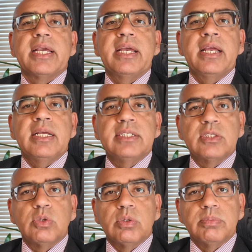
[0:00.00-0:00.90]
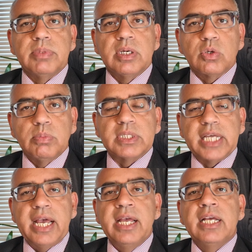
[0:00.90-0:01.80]
कि ये जो हुकूमत
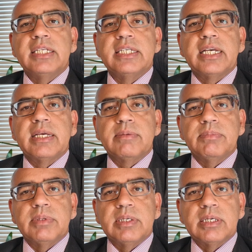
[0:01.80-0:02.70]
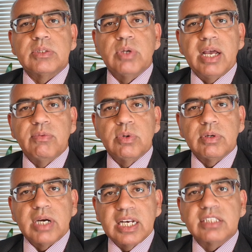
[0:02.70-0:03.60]
है ये जो है वो
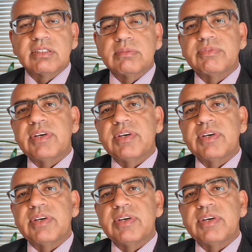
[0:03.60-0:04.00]
गलत